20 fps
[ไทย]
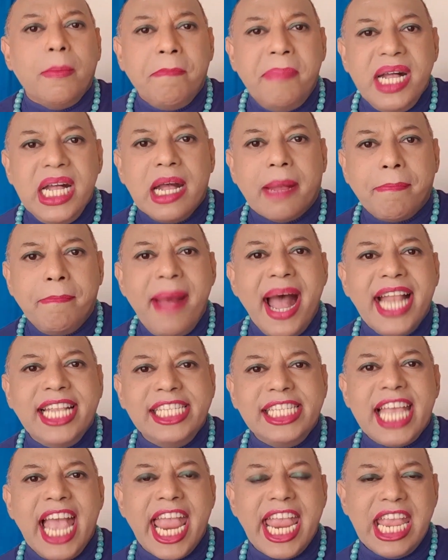เบิกบาน
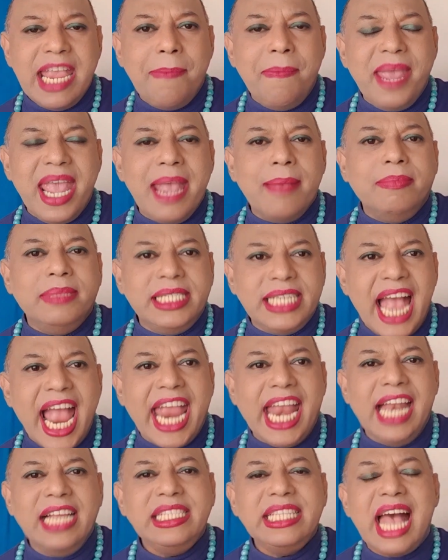ใจอิ่มเอมใจ
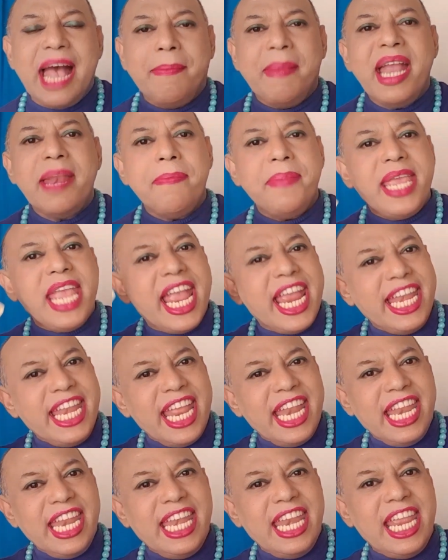และสามารถมีไอ
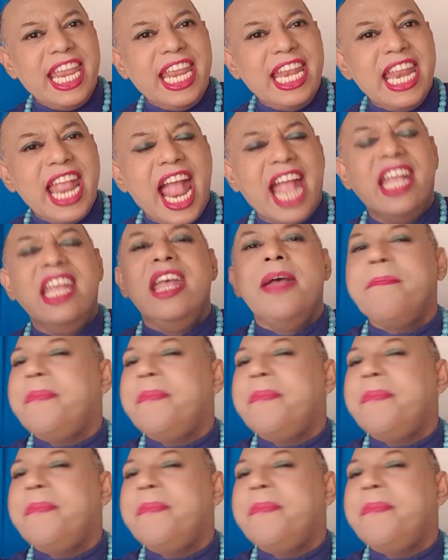เดียดีๆเนี่ย